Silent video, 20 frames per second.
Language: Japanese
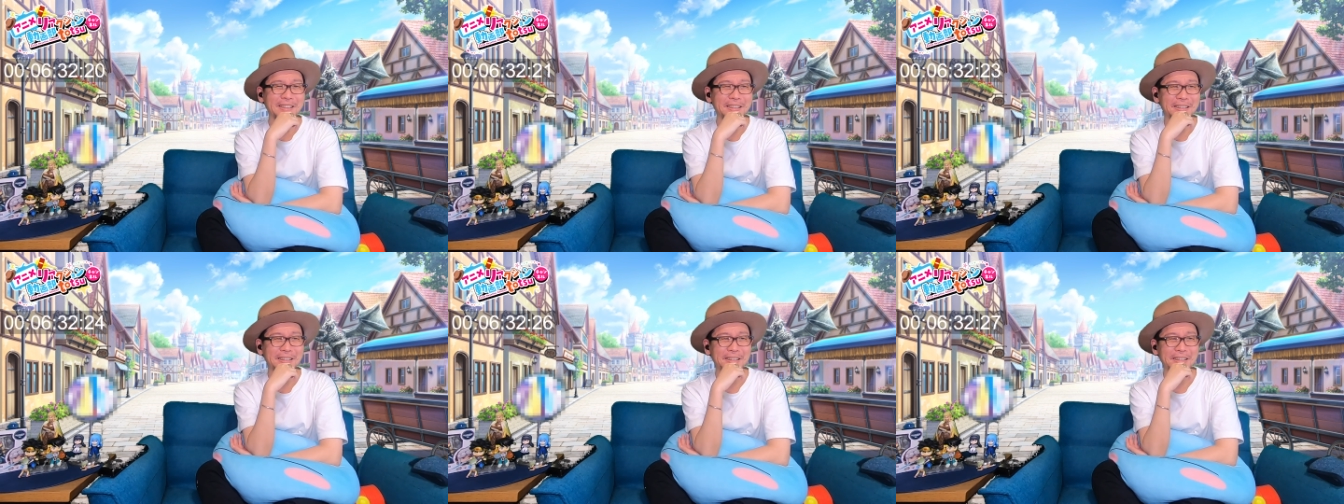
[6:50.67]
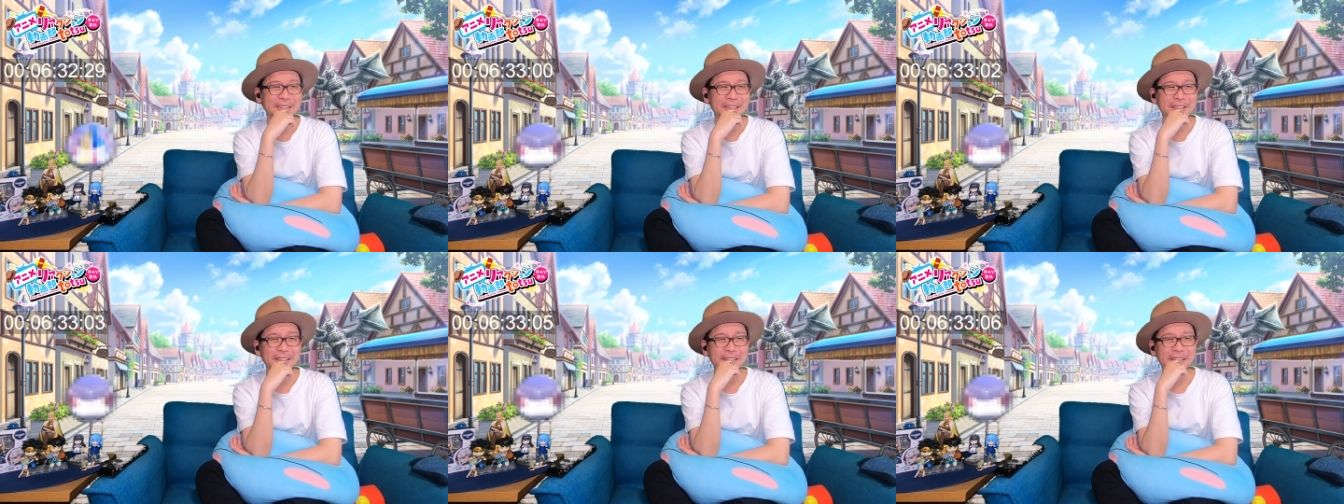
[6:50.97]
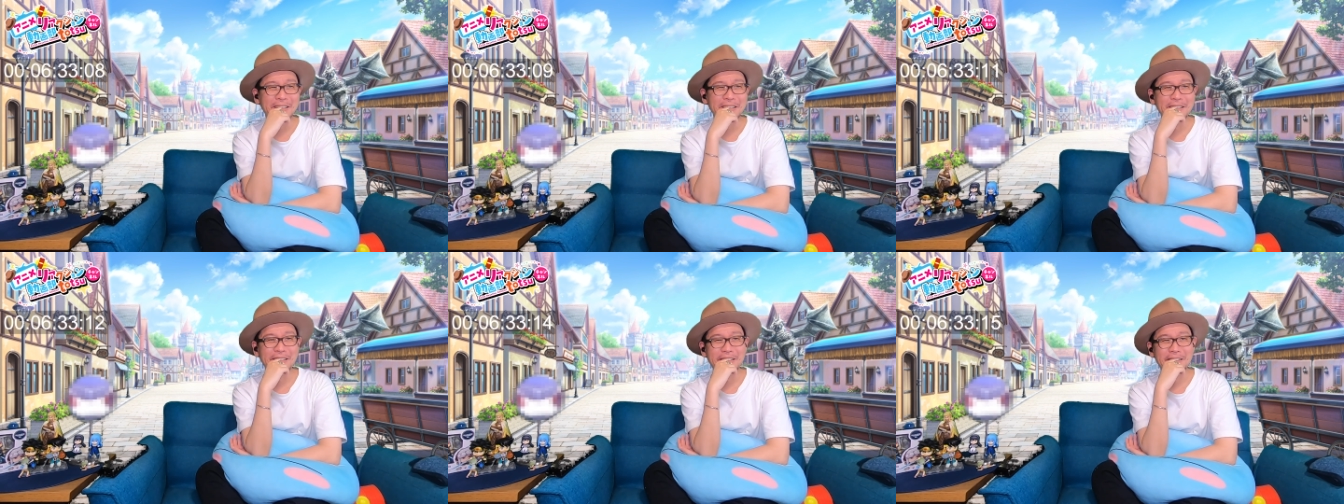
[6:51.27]

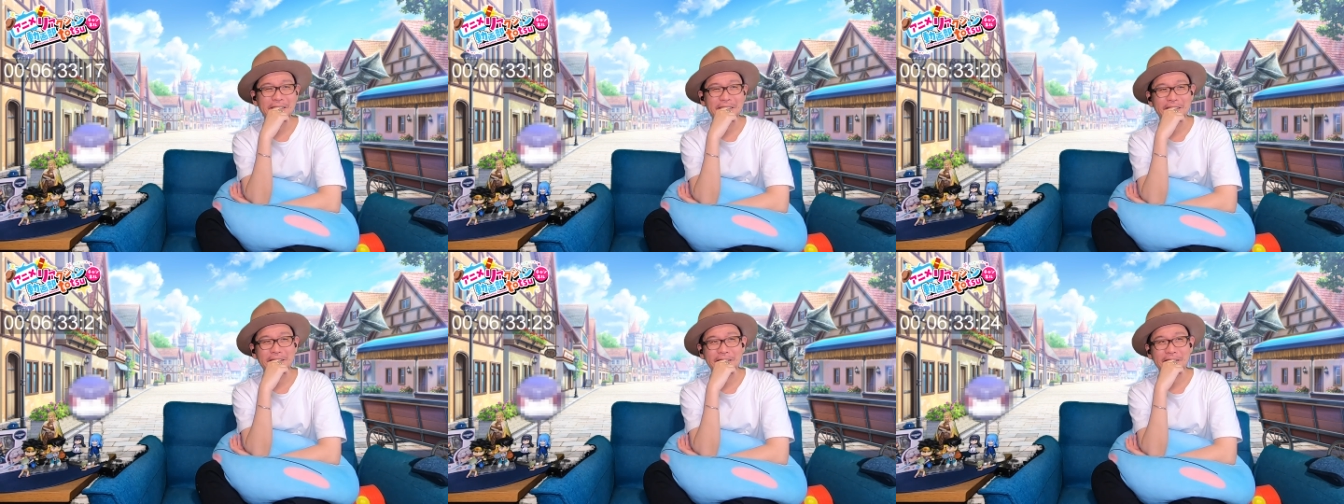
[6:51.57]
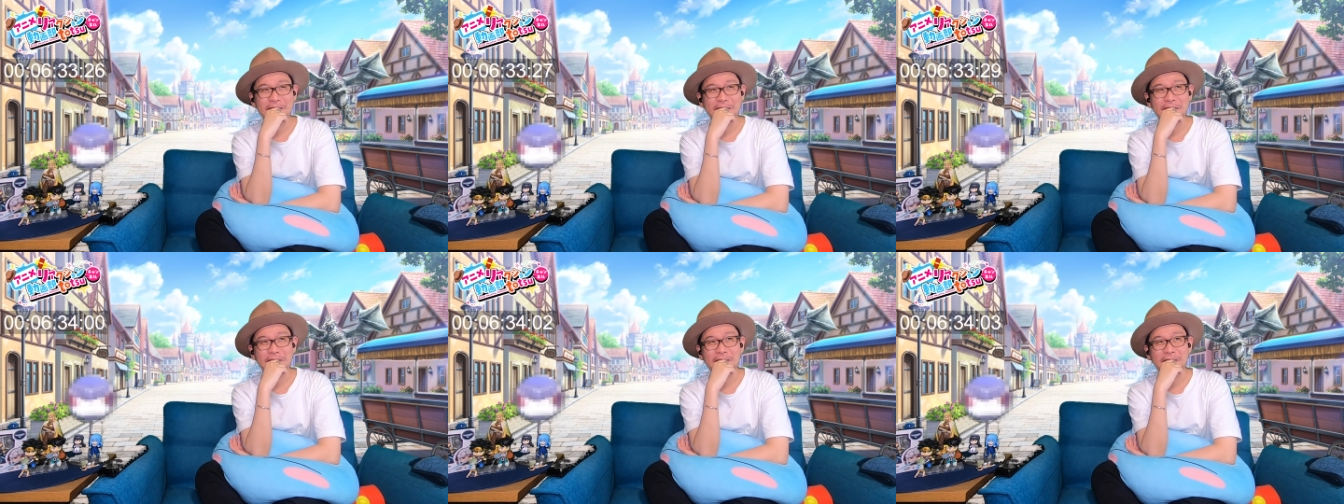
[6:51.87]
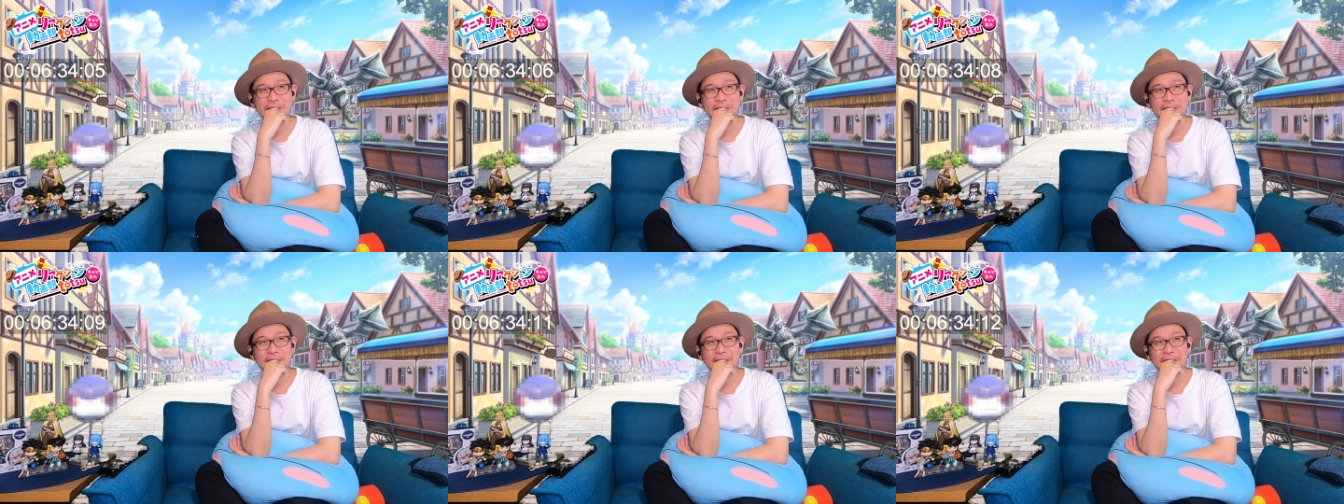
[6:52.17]
え。
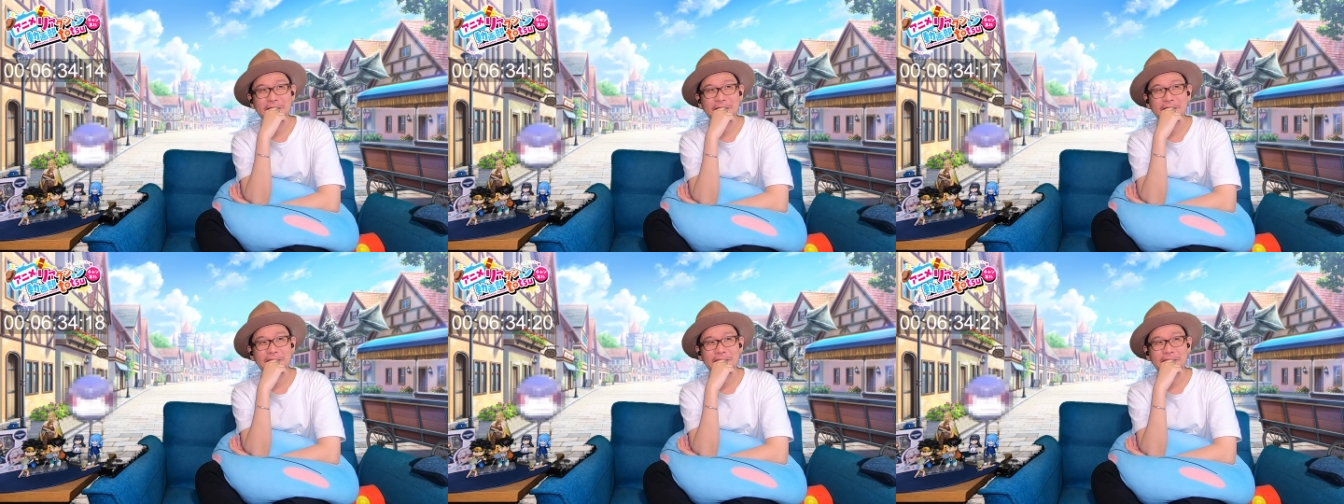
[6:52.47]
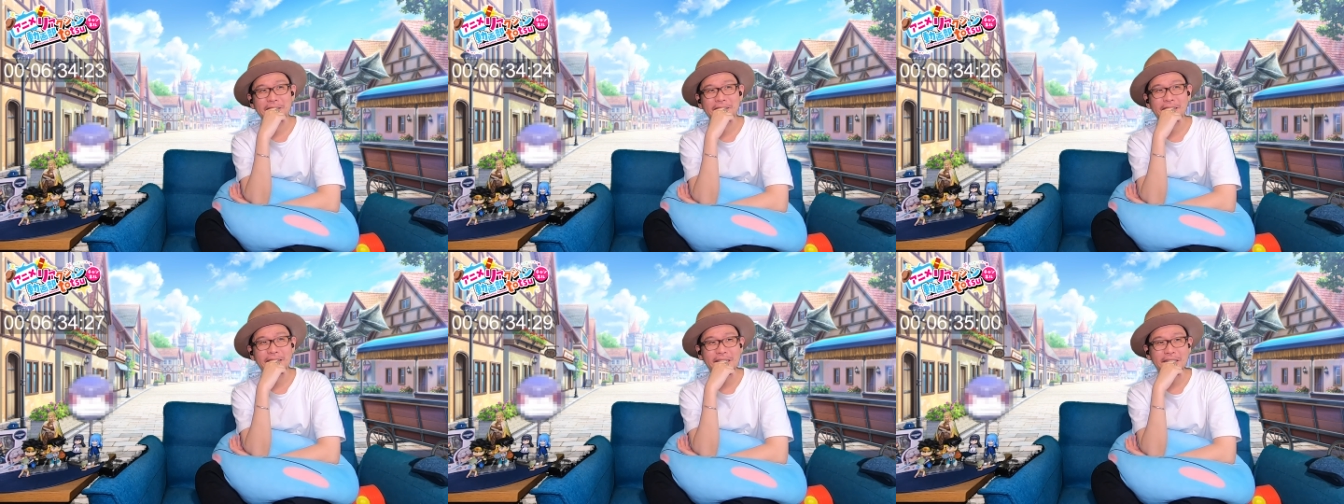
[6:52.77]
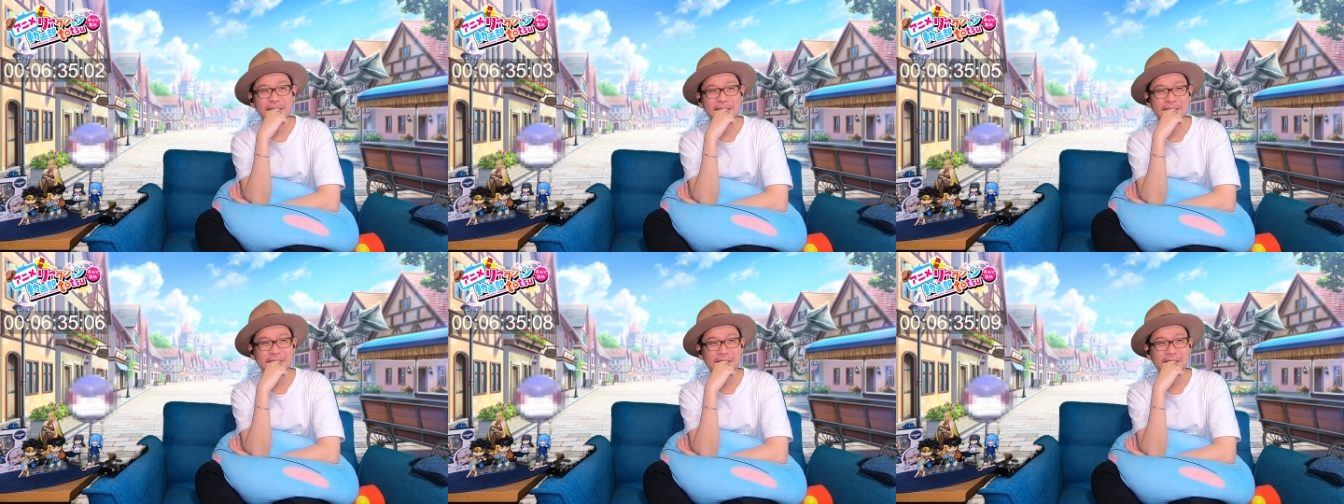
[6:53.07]
や
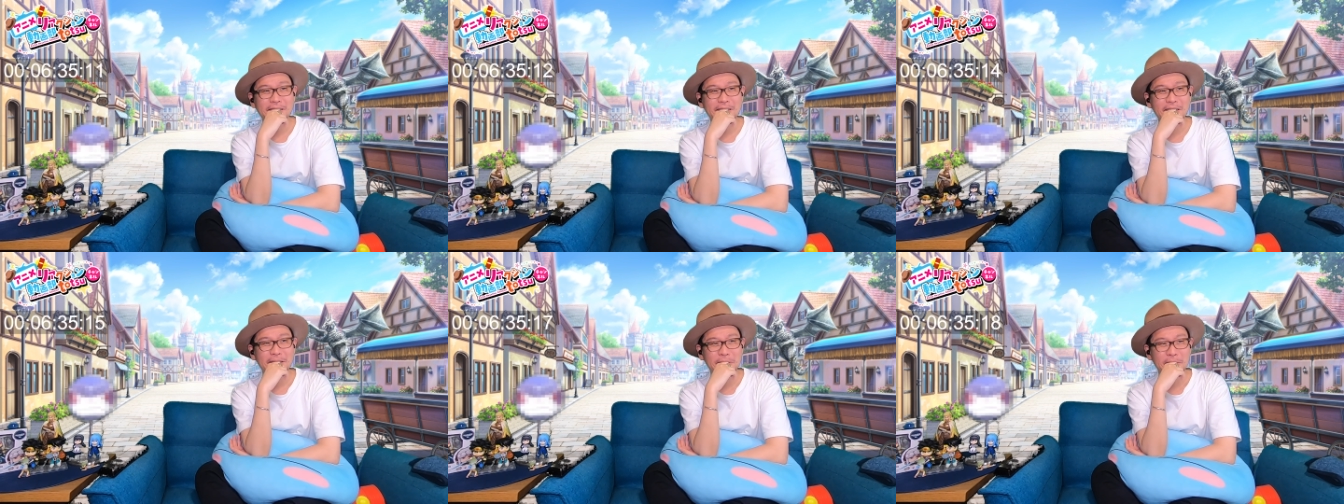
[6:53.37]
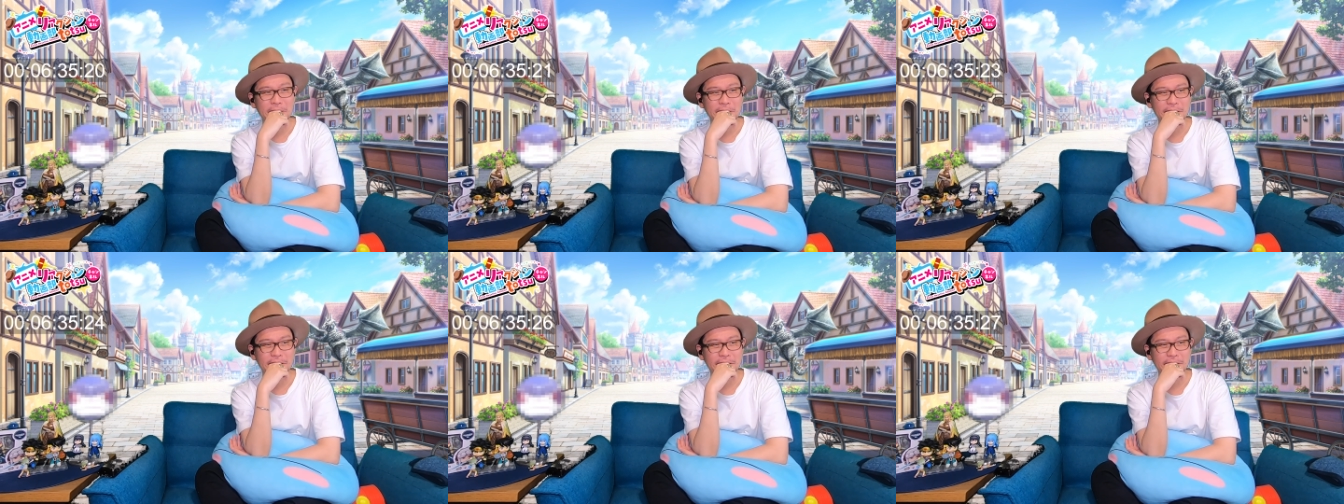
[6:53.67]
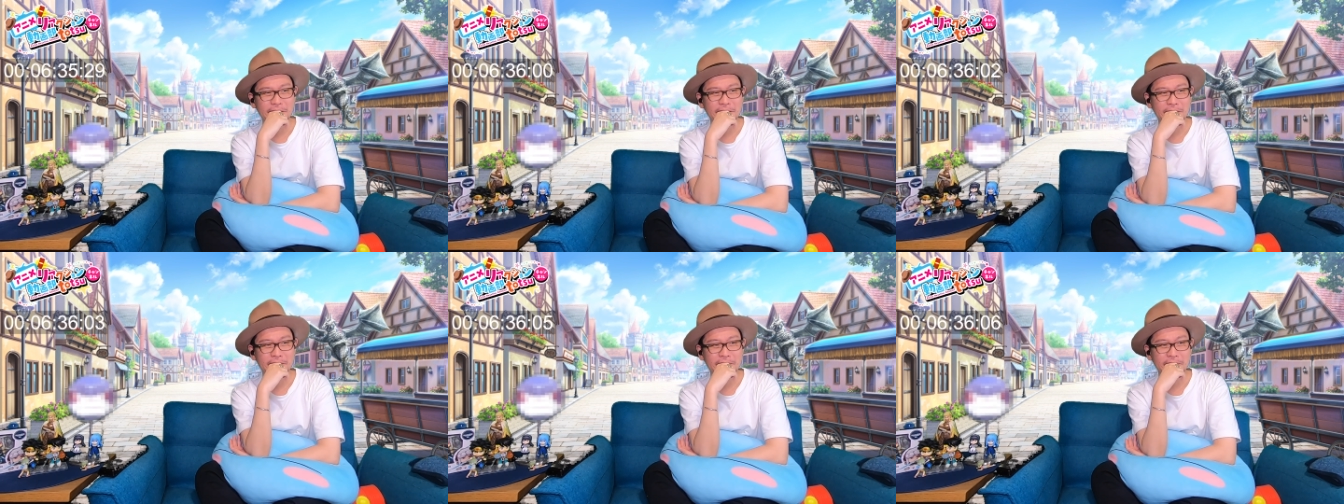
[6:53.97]
られちゃったの
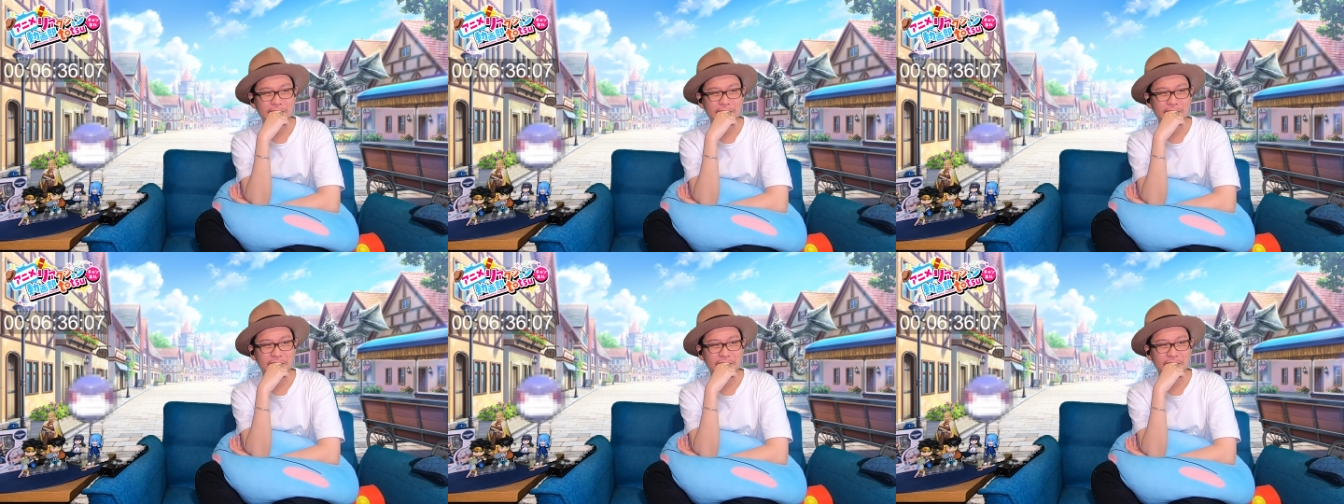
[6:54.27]
か。